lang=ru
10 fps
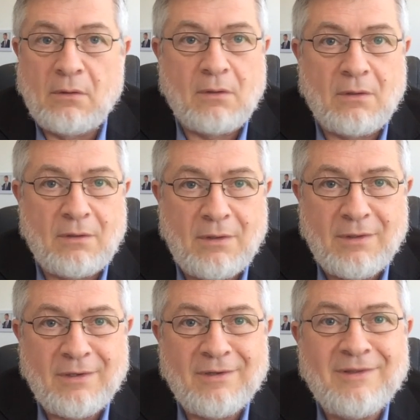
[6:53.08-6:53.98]

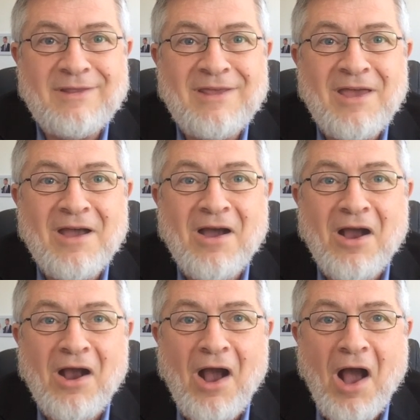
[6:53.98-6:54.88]
Религии не
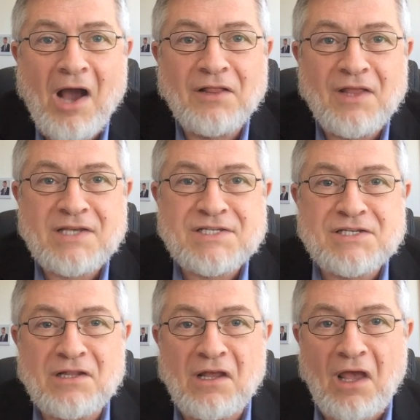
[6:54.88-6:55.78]
как
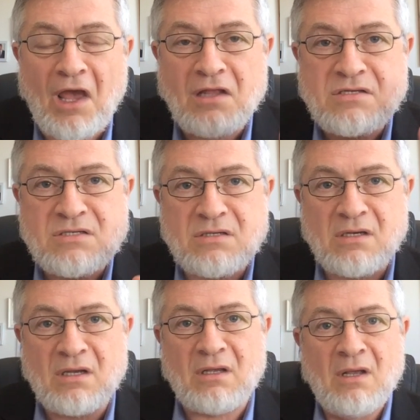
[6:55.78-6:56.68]

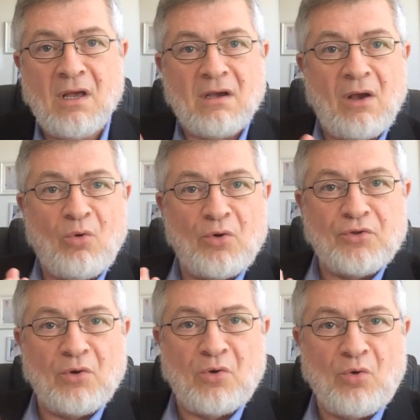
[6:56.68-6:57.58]
наследие
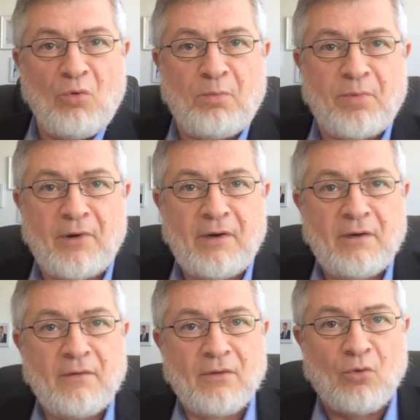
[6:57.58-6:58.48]
какой-то группы.
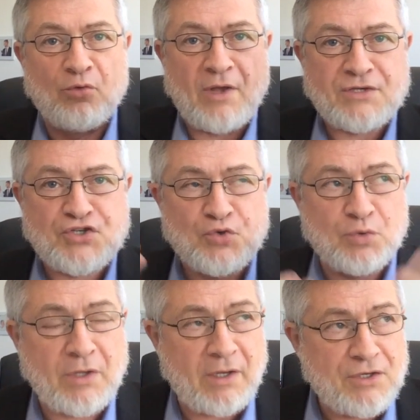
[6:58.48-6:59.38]
У нас
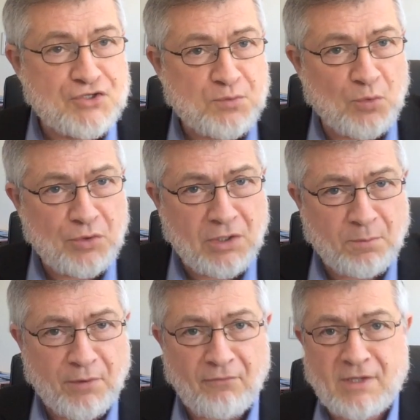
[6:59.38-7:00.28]
иудаизм, у
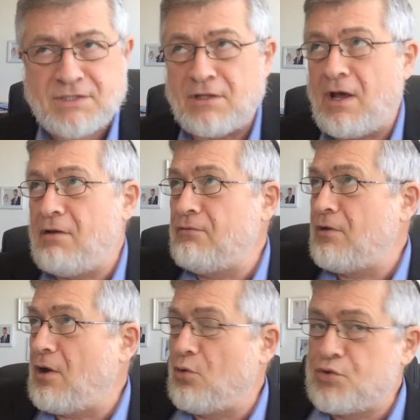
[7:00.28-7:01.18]
них
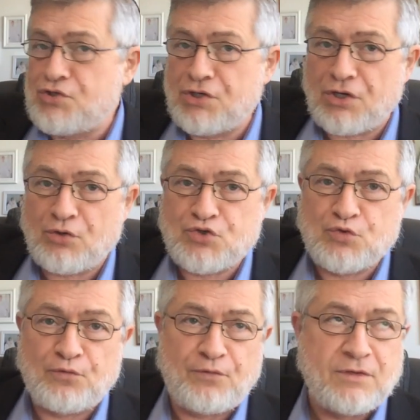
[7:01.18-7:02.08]
православие, а у тех
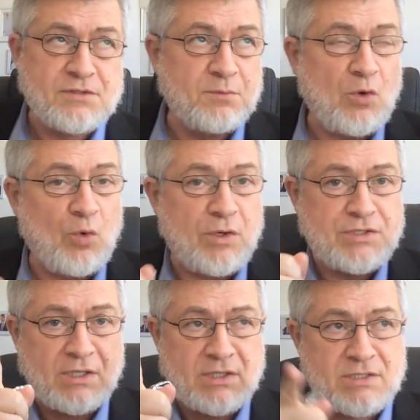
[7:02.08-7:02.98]
суфизм, а у
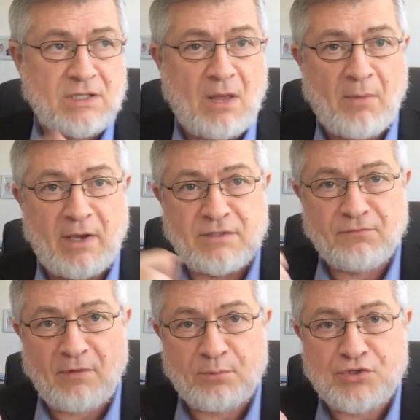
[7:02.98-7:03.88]
этих ислам, а
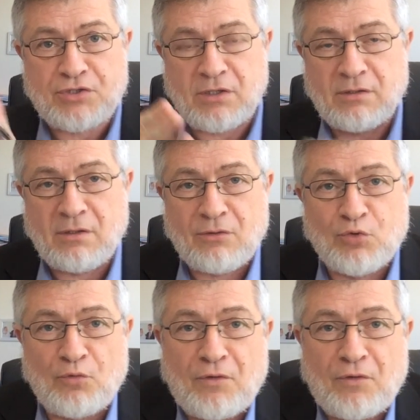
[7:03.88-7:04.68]
эти вообще, да, кто